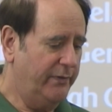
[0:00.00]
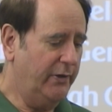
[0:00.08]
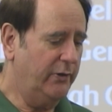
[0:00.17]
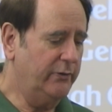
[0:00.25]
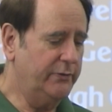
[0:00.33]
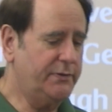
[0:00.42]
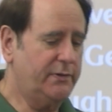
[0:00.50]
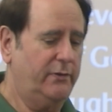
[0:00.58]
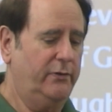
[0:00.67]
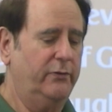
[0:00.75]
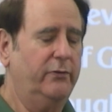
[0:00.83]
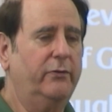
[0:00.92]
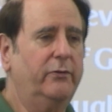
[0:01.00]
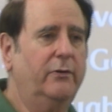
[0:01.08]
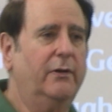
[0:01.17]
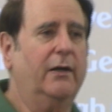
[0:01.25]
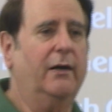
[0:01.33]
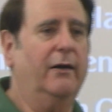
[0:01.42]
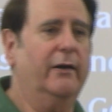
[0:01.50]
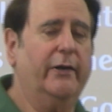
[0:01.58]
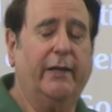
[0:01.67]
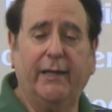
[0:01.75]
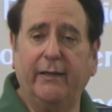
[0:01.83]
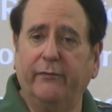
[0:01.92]
些邪恶的、
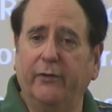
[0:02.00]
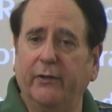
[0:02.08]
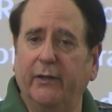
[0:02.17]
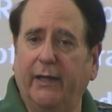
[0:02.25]
靠自